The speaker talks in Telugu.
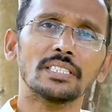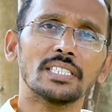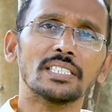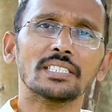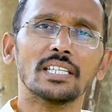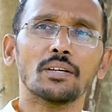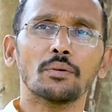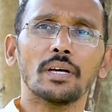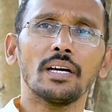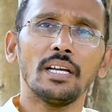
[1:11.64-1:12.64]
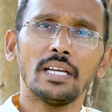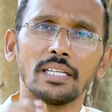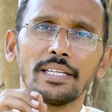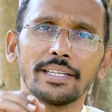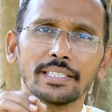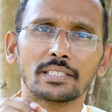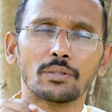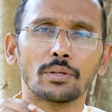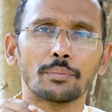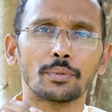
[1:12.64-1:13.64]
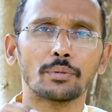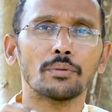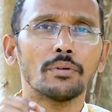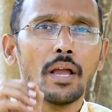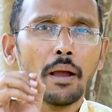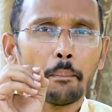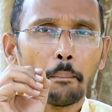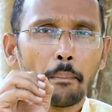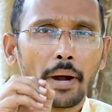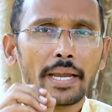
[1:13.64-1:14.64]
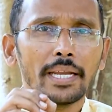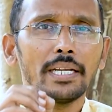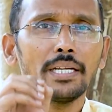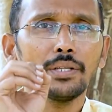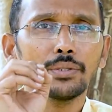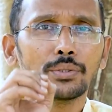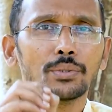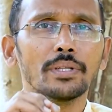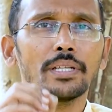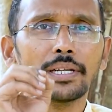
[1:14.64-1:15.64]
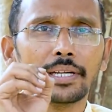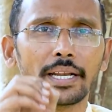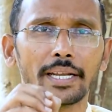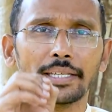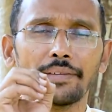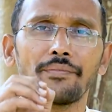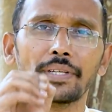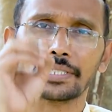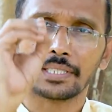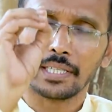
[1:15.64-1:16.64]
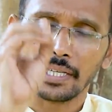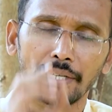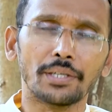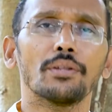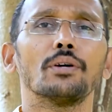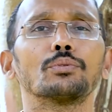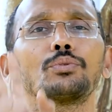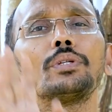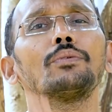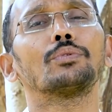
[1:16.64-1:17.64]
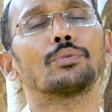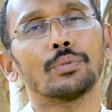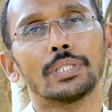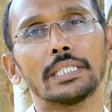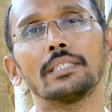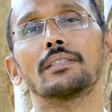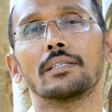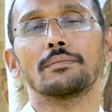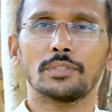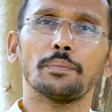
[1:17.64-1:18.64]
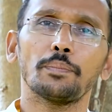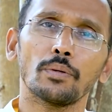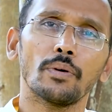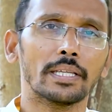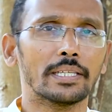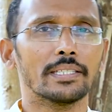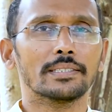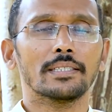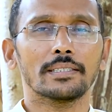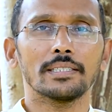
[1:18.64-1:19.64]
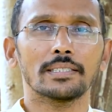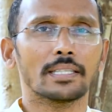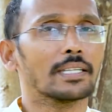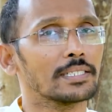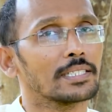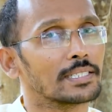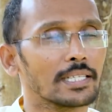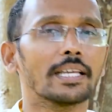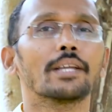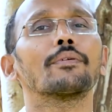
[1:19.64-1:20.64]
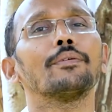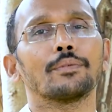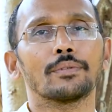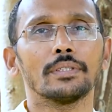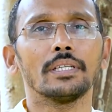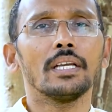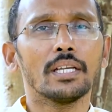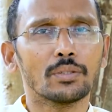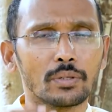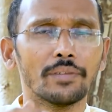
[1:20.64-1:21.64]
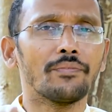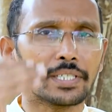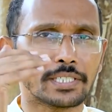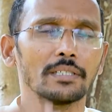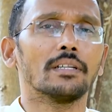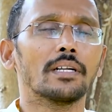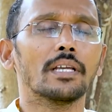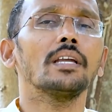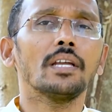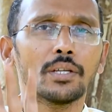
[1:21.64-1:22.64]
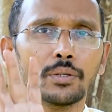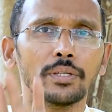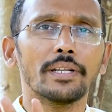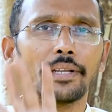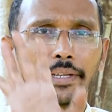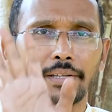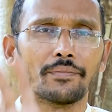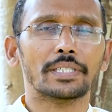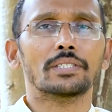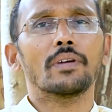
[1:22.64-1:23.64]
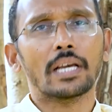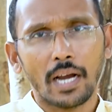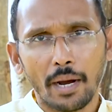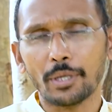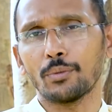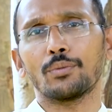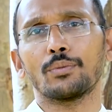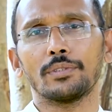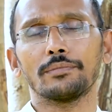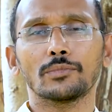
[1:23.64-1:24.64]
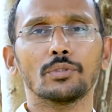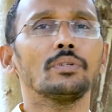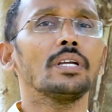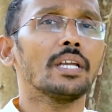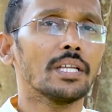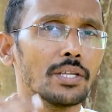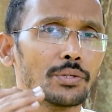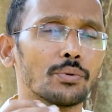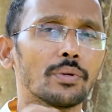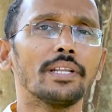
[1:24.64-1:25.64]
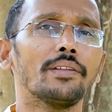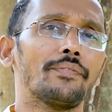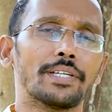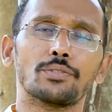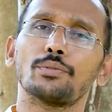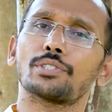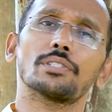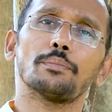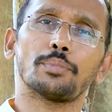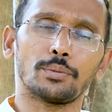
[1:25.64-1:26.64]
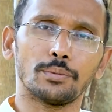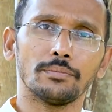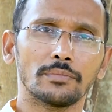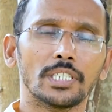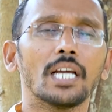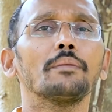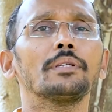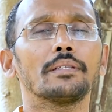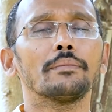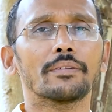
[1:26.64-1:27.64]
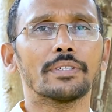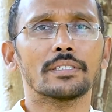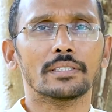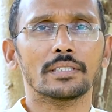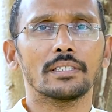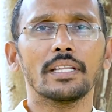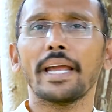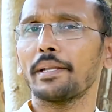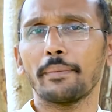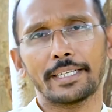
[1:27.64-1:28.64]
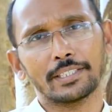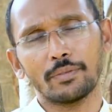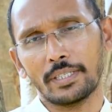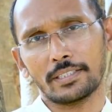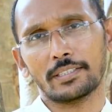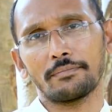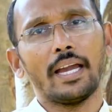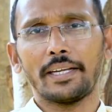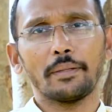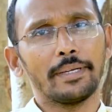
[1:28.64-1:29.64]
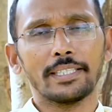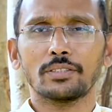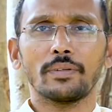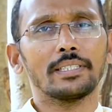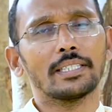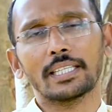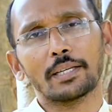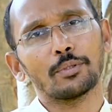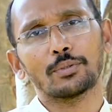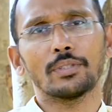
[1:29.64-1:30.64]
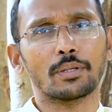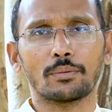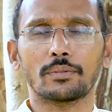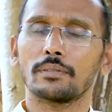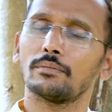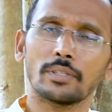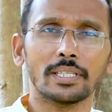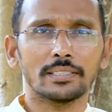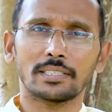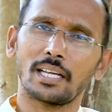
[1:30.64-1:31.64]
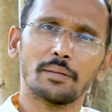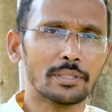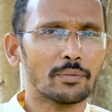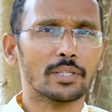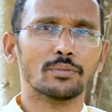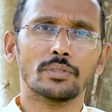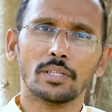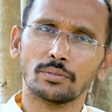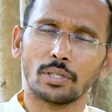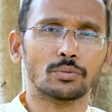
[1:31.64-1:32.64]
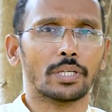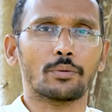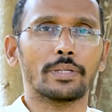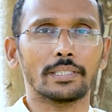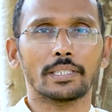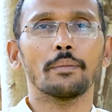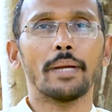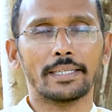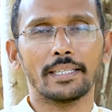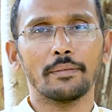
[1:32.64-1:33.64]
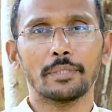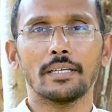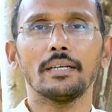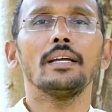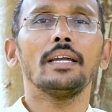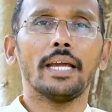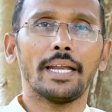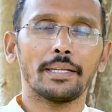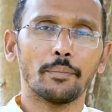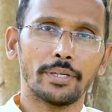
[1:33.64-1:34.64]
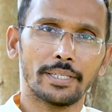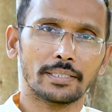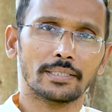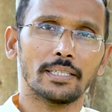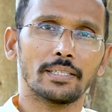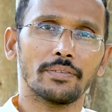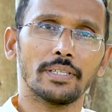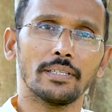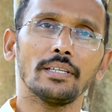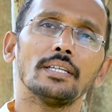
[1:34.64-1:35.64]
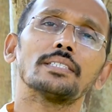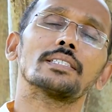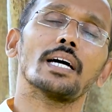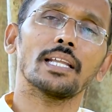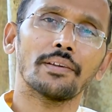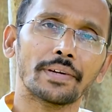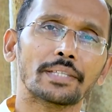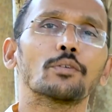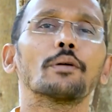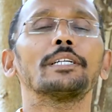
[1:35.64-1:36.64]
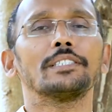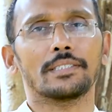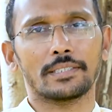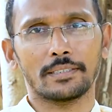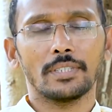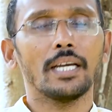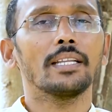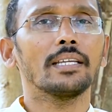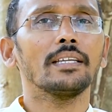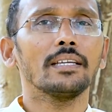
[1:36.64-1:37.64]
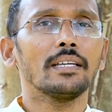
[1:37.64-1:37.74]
జెంట్స్ కన్నా కూడా లేడీస్లో ఎప్పుడు మైల్డ్ యూరినరీ ట్రాక్ట్ ఇన్ఫెక్షన్ కంటిన్యూ అవుతూనే ఉంటుంది అంటారు ఎప్పుడు వాళ్ళకి ఏసారి తీయించారు కానీ జెంట్స్ కన్నా ఎక్కువే ఉంటుంది ఏదో ఒక ఇన్ఫెక్షన్ అంటే యూరినరీ ట్రాక్ట్ ఇన్ఫెక్షన్ వాళ్ళకి కామన్ ఉంటుంది సో ఈ యూరిన్ ఇన్ఫెక్షన్ వచ్చినప్పుడు చాలామంది మనం ఏం చేస్తారంటే యాంటీబయాటిక్స్ వాడేస్తాం యాంటీబయాటిక్స్ వాడి దాన్ని తగ్గిపోతుంది అనుకుంటాం ఓకే చాలామంది వాడుతుంటారు తగ్గుతాయి కూడా ఎందుకంటే బ్యాక్టీరియా మీద యాంటీబయాటిక్స్ అనేటివి చాలా ఎఫెక్టివ్గా పనిచేస్తాయి కానీ